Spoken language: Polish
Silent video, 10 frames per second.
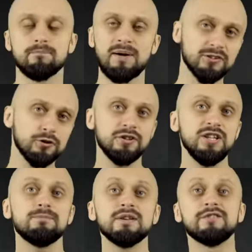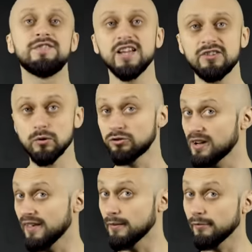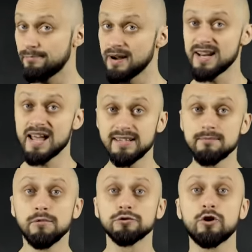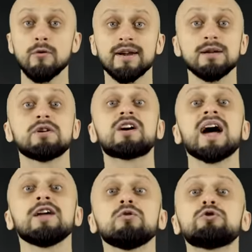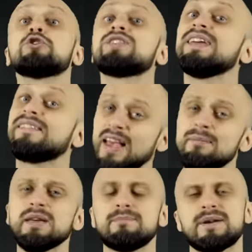Patton niby wiedział, że razem z Bernardem Montgomerym grają do tej samej